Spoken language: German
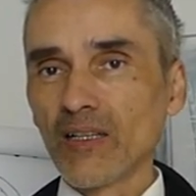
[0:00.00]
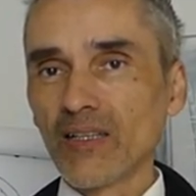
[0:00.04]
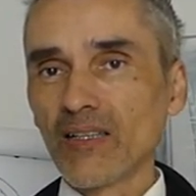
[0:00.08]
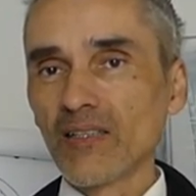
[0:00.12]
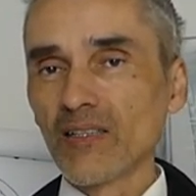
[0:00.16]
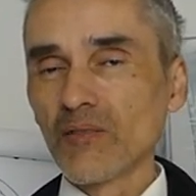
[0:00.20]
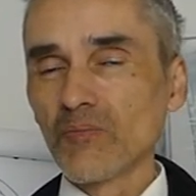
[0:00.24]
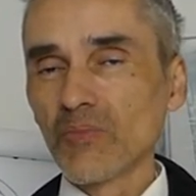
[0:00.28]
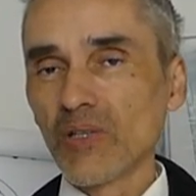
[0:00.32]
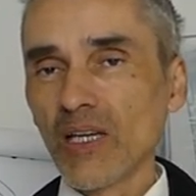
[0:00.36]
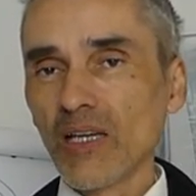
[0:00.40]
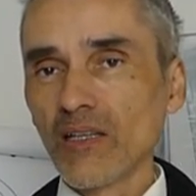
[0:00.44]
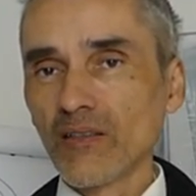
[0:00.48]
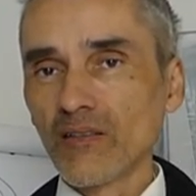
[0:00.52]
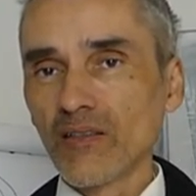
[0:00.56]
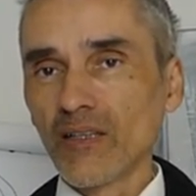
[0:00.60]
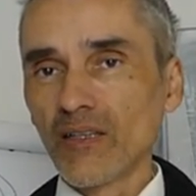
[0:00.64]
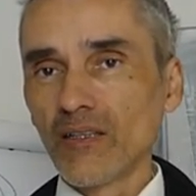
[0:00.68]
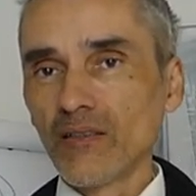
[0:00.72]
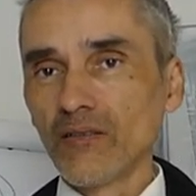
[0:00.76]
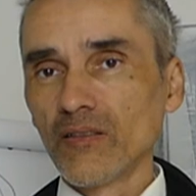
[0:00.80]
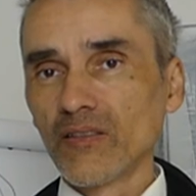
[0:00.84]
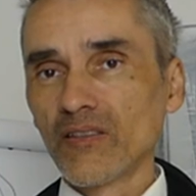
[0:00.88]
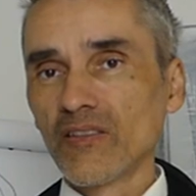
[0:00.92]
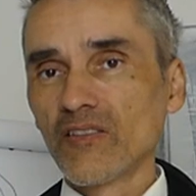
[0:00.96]
Ganz im
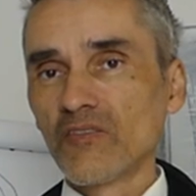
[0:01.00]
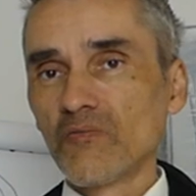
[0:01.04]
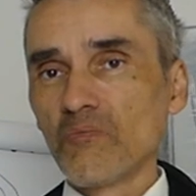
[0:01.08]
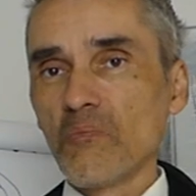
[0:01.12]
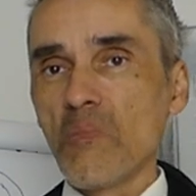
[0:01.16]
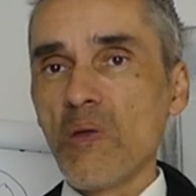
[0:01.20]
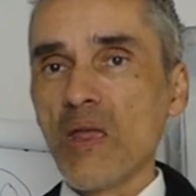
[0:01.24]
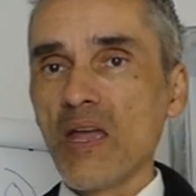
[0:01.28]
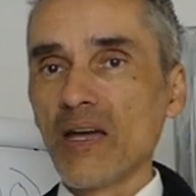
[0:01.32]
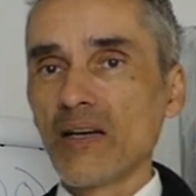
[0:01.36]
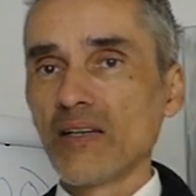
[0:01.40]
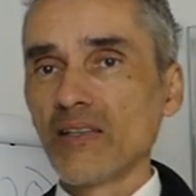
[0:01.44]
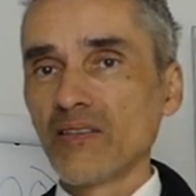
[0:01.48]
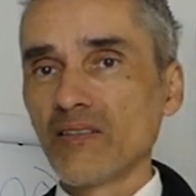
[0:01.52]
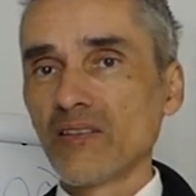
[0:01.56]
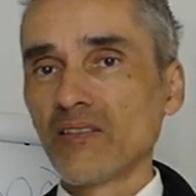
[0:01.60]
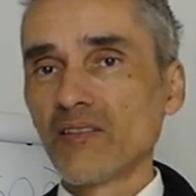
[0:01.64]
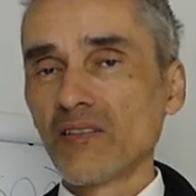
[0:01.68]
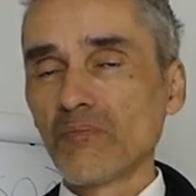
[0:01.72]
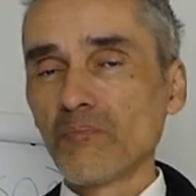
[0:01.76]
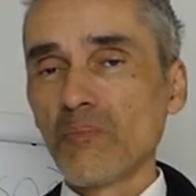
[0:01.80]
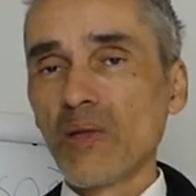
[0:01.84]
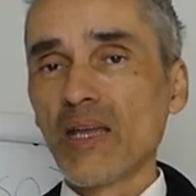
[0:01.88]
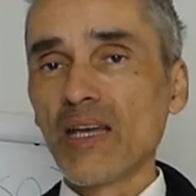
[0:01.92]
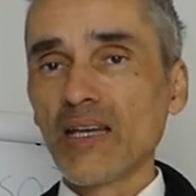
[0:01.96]
Gegenteil, es ist mehr, es
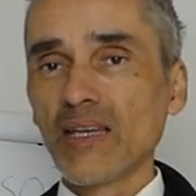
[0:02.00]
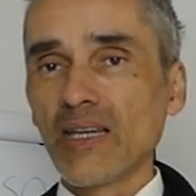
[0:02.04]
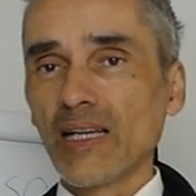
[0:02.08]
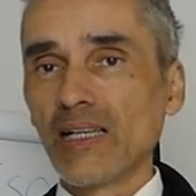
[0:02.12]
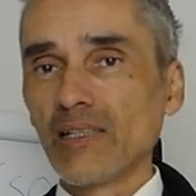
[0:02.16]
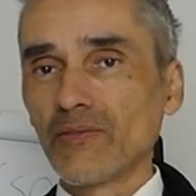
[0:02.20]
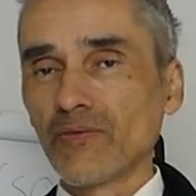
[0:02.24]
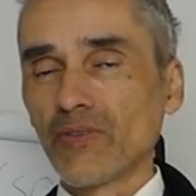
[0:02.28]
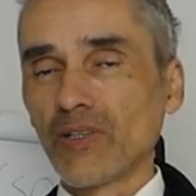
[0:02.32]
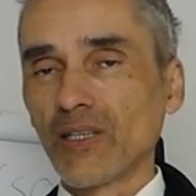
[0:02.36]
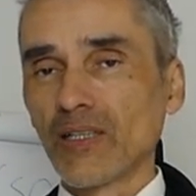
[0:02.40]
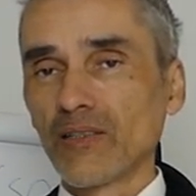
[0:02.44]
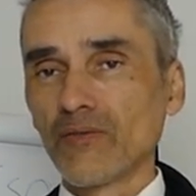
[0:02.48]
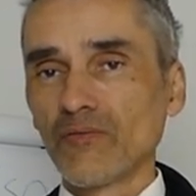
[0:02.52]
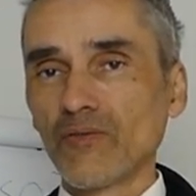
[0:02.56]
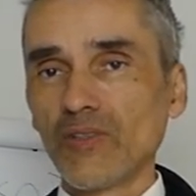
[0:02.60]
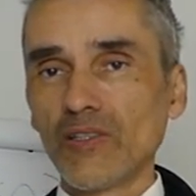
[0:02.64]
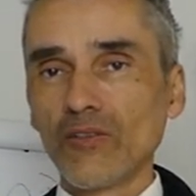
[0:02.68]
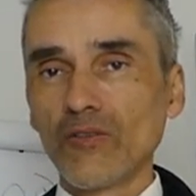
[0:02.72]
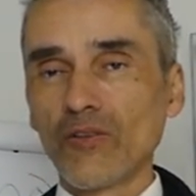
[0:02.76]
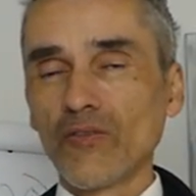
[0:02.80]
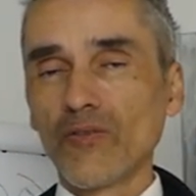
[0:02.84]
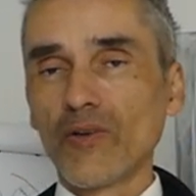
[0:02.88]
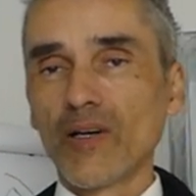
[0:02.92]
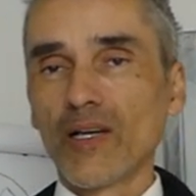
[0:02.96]
ist mehr Geld vorhanden wie
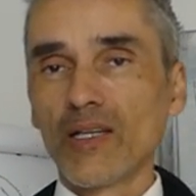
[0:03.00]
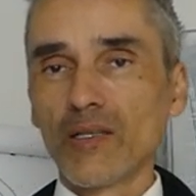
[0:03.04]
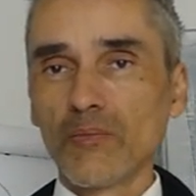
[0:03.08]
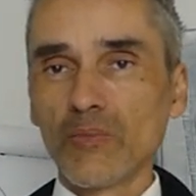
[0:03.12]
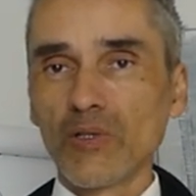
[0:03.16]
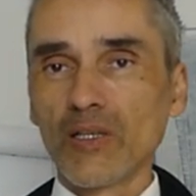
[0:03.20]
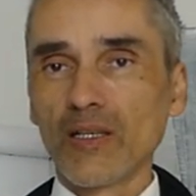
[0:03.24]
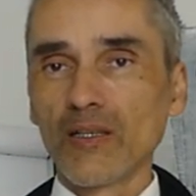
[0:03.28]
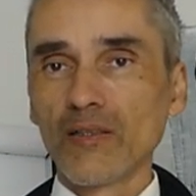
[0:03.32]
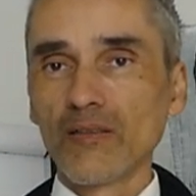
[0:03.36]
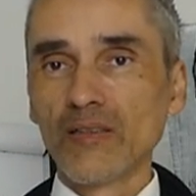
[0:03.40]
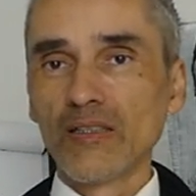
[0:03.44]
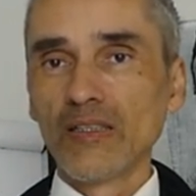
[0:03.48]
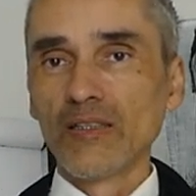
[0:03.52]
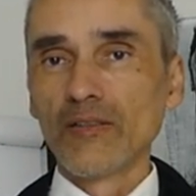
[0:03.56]
noch vor einem Jahr.